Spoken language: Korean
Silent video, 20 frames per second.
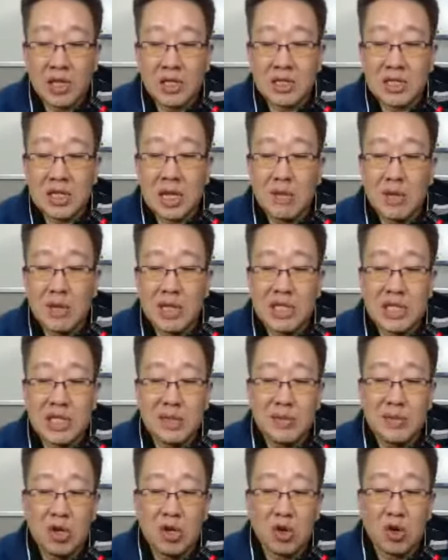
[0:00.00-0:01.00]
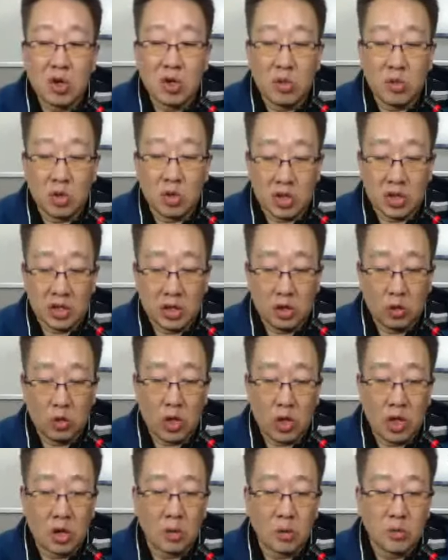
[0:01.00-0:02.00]
422억 원을 벌었대요.
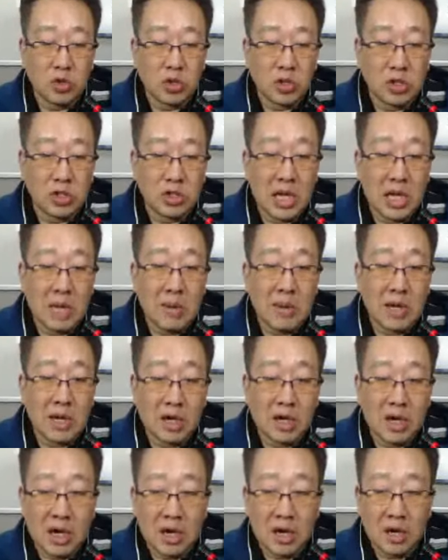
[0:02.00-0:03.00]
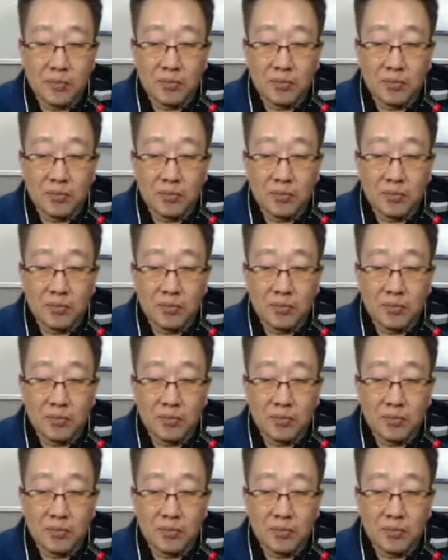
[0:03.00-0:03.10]
와, 엄청나죠. 게임 하나가